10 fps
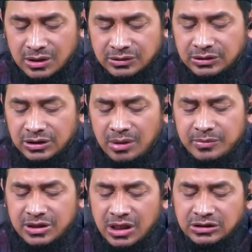Setelah
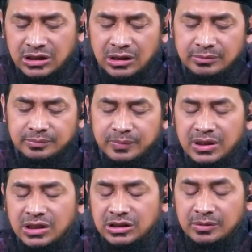menjelaskan
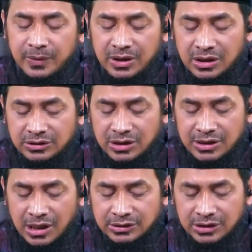peringatan-peringatan
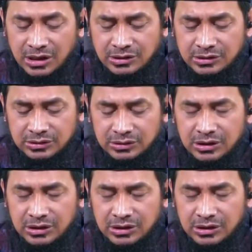di atas,